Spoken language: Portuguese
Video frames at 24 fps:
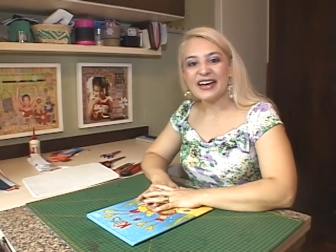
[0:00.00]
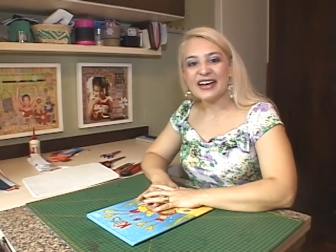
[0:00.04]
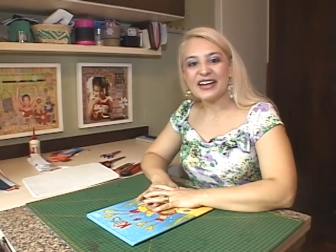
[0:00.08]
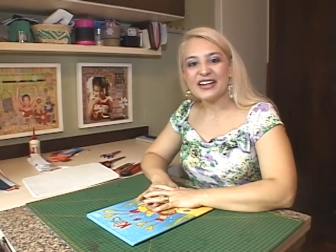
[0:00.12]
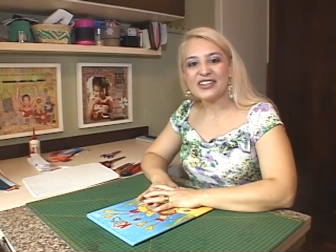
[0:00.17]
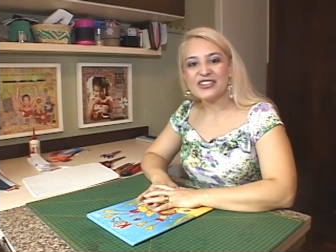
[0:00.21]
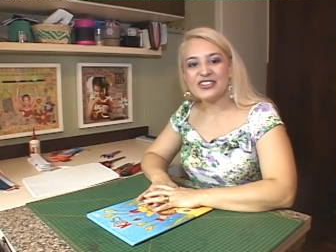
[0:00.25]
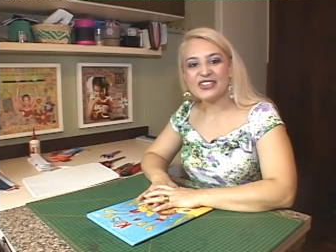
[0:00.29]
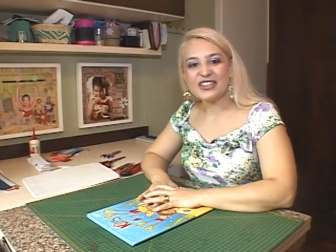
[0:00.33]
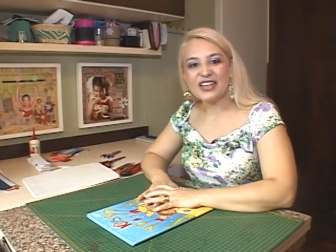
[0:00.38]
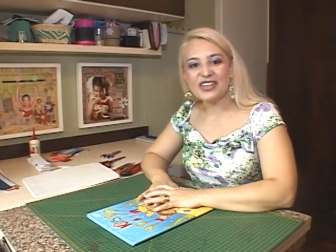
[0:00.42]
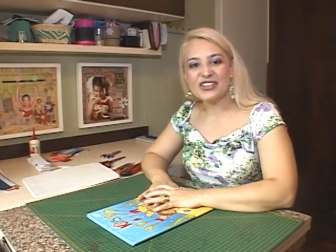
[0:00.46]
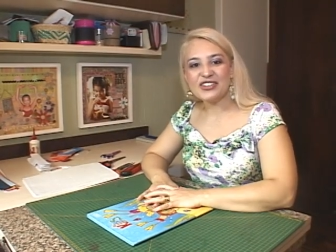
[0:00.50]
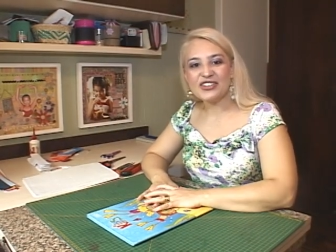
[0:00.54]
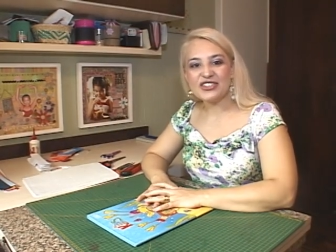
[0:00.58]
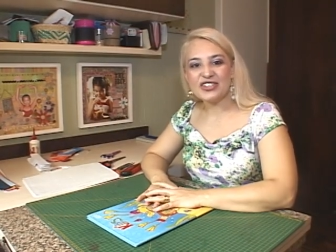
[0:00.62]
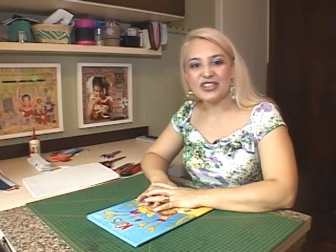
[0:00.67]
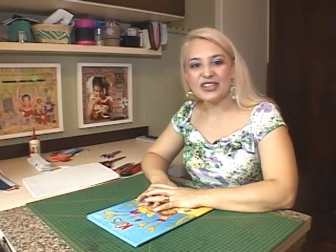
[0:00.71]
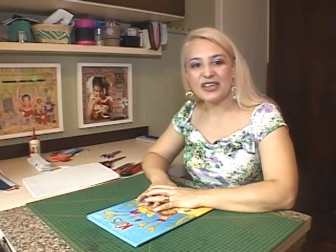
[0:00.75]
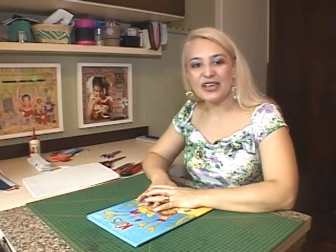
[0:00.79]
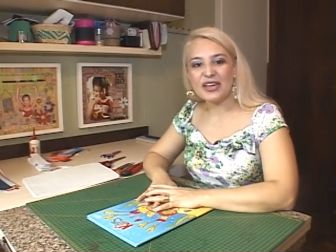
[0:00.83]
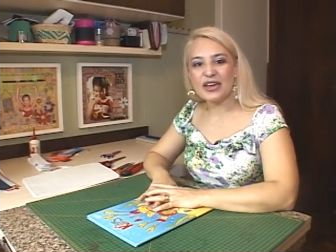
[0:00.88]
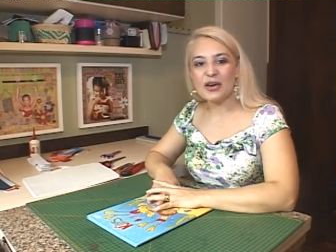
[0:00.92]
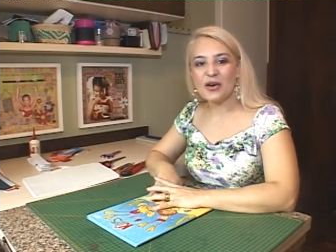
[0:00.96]
a gente
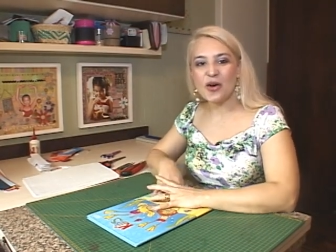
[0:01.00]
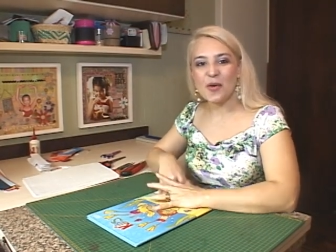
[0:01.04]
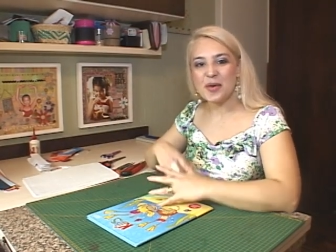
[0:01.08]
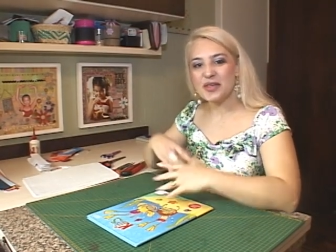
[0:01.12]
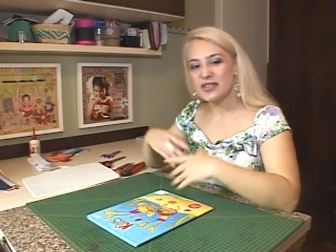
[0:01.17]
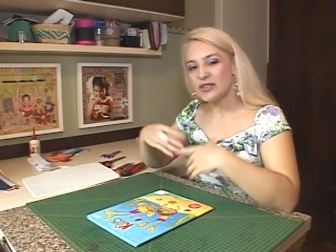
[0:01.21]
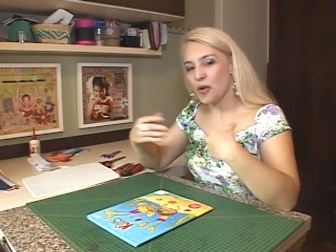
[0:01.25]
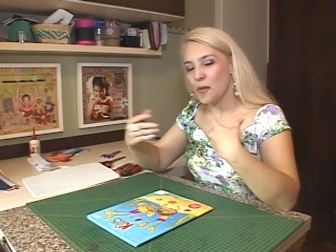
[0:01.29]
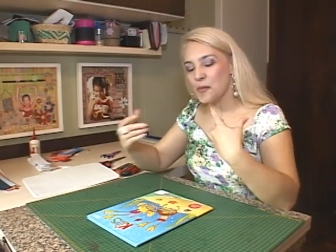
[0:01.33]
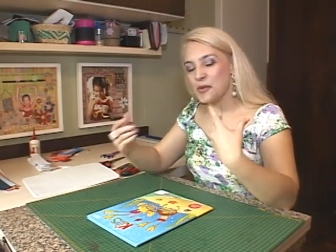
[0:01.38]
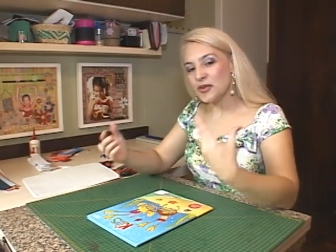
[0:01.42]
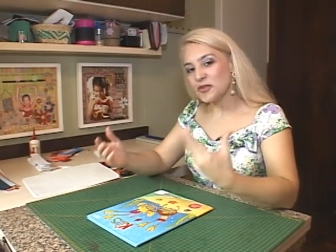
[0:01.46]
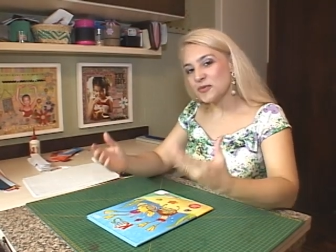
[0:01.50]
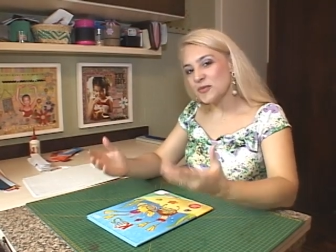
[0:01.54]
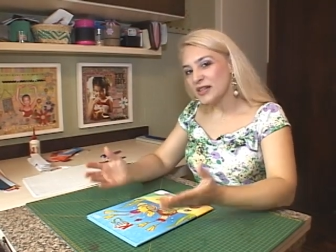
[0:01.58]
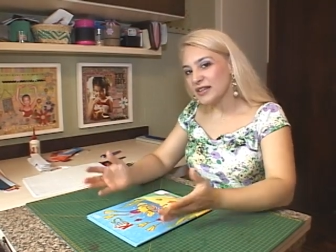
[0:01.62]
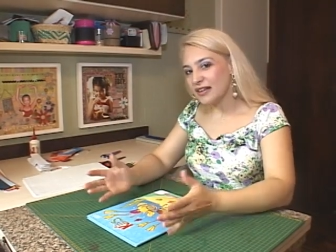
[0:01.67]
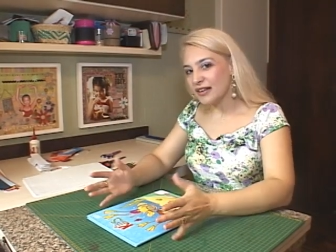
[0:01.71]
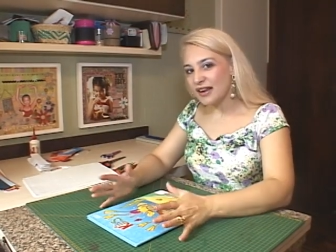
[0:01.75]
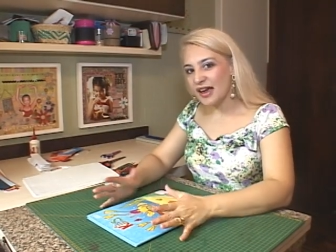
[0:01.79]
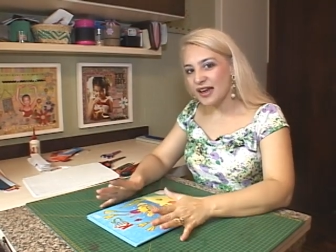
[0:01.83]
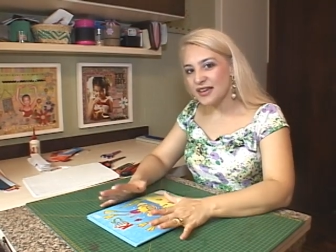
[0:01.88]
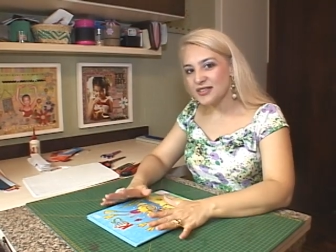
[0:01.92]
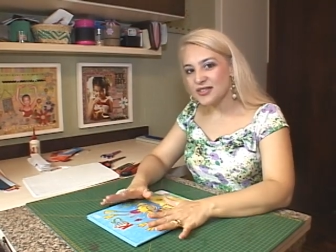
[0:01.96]
começa a comprar os
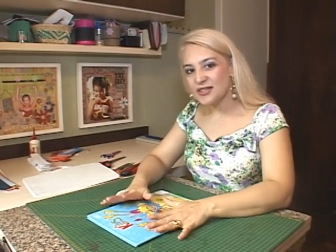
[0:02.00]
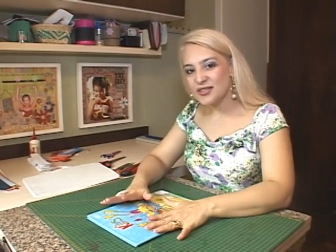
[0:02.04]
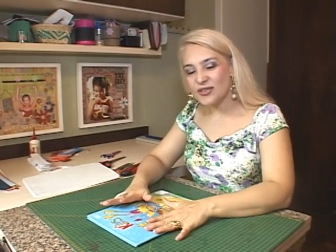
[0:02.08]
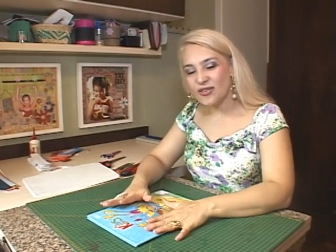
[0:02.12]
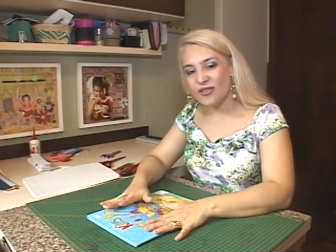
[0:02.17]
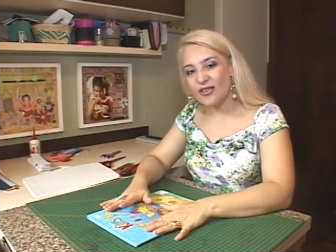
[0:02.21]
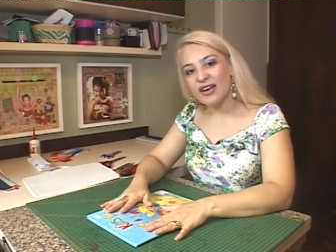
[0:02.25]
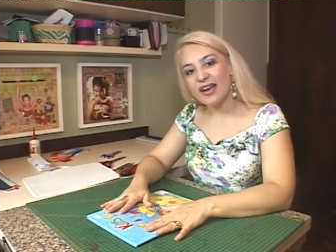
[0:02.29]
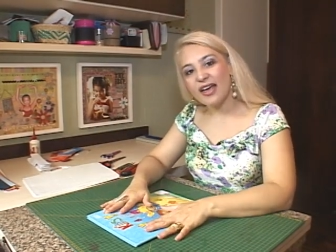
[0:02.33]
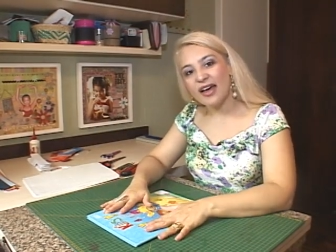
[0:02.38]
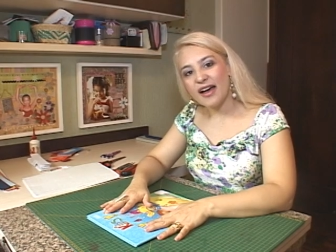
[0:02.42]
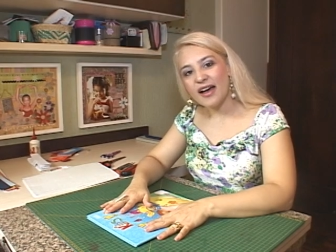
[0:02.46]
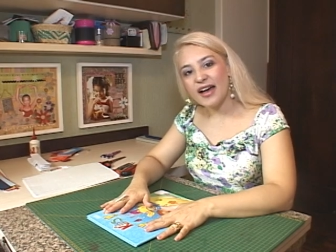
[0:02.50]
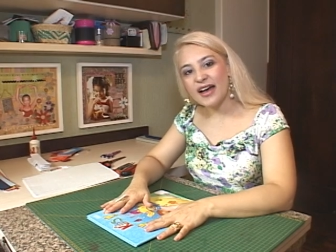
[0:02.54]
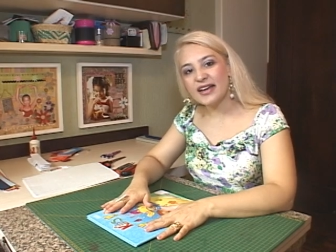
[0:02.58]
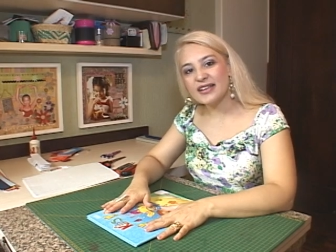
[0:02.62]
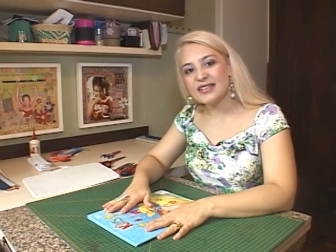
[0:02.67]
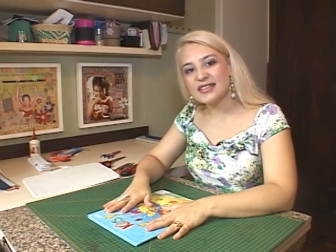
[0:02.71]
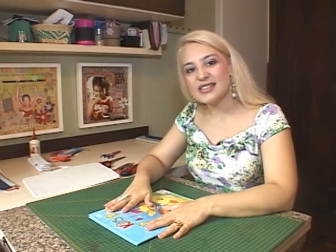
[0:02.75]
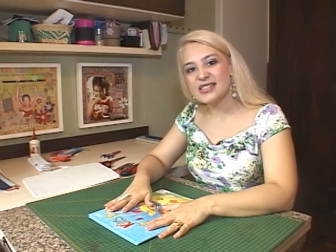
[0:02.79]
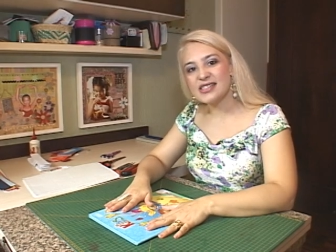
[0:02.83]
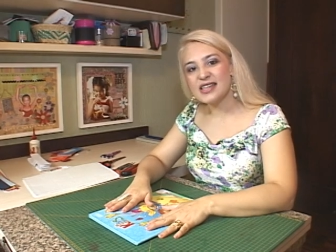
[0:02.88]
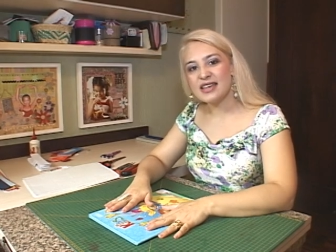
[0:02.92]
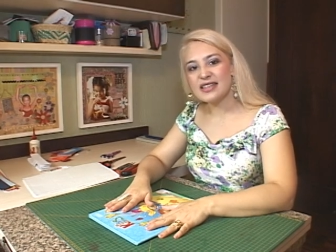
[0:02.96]
materiais
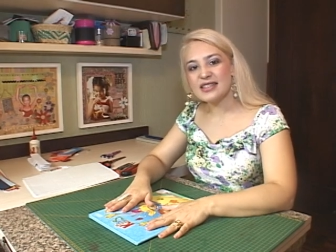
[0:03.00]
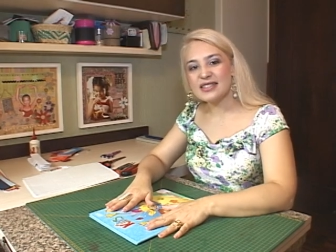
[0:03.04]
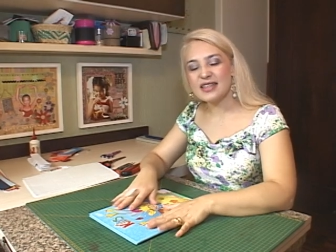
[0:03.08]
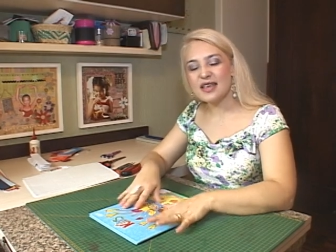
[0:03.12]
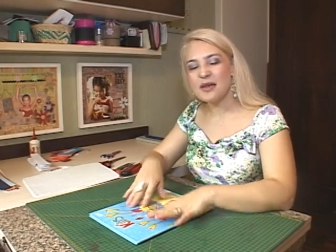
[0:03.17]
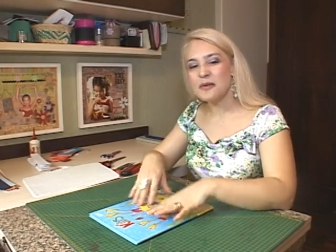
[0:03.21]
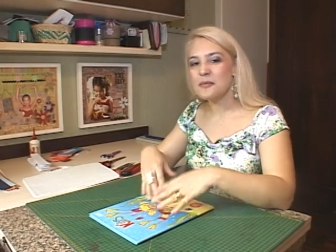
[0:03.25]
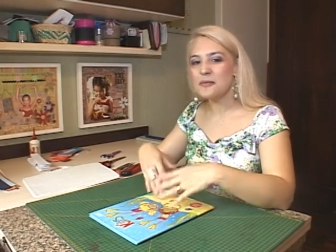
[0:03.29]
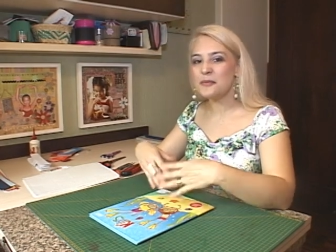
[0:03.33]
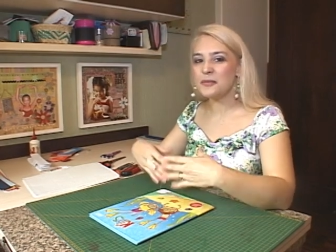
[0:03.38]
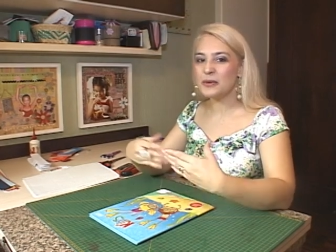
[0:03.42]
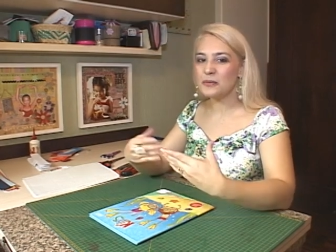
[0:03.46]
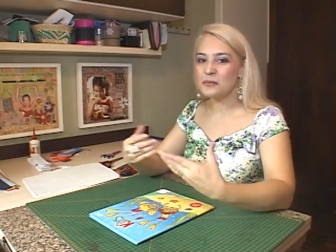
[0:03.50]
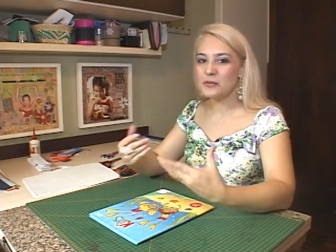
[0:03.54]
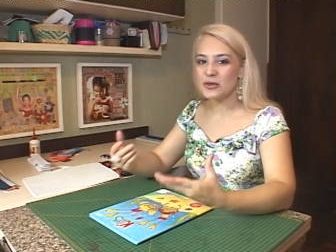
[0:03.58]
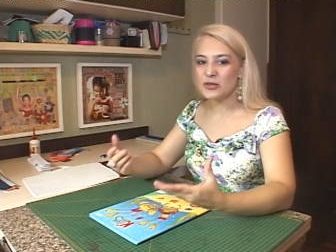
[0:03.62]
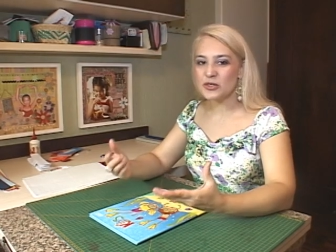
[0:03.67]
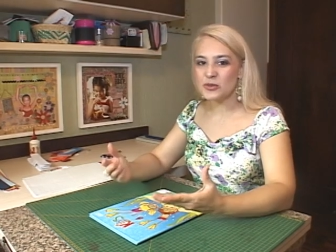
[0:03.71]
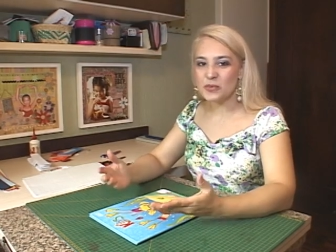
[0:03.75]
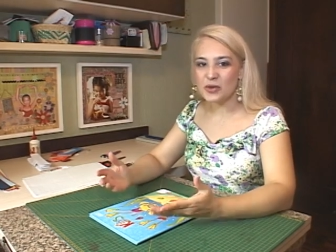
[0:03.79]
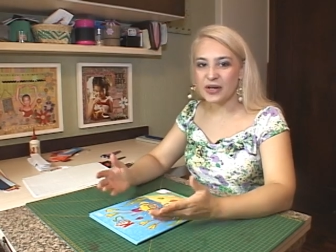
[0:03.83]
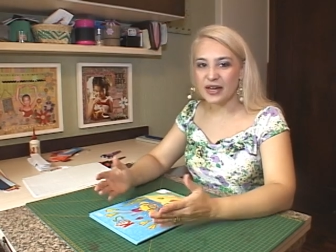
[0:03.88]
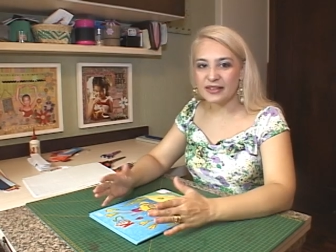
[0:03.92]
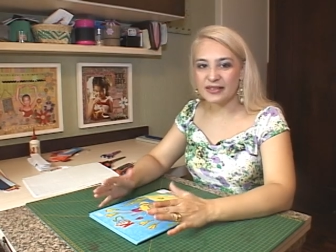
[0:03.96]
escolares e é sempre o
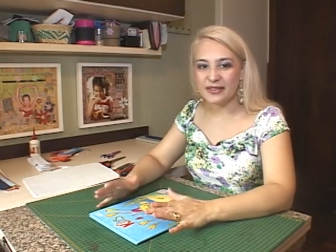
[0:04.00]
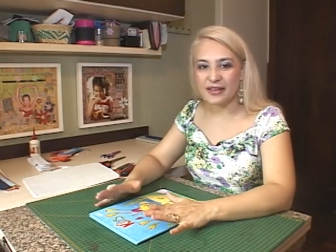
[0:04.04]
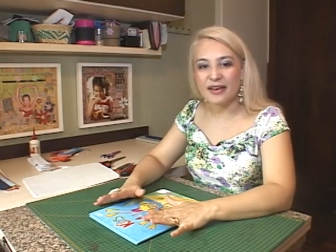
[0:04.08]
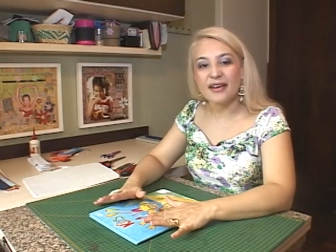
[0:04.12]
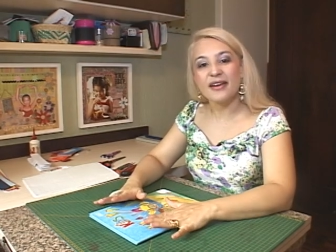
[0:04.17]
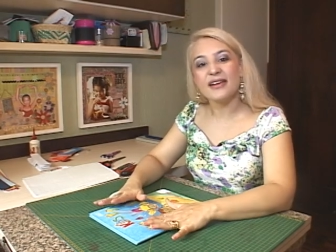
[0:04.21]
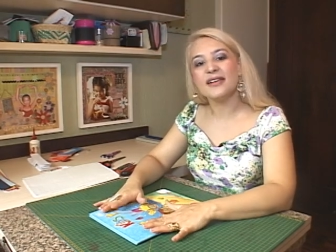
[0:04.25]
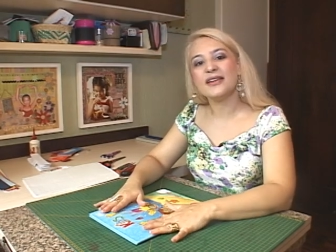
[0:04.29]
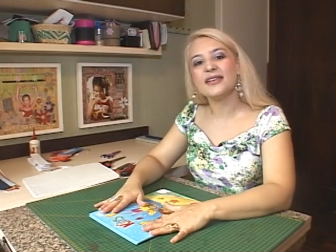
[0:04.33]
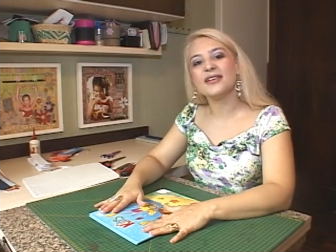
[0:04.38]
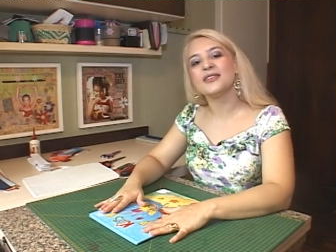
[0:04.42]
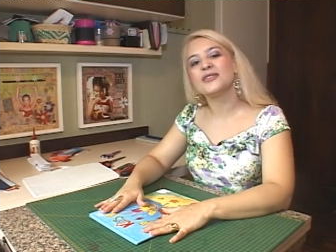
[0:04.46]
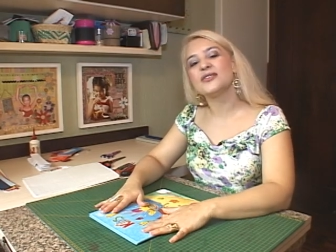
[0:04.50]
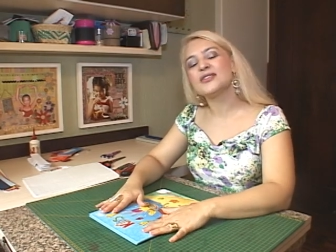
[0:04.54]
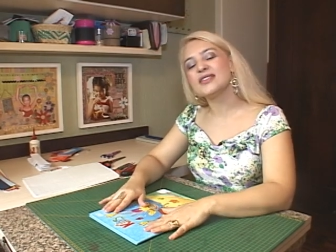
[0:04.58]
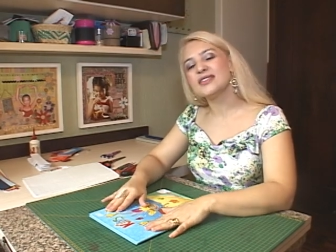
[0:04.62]
mesmo caderno,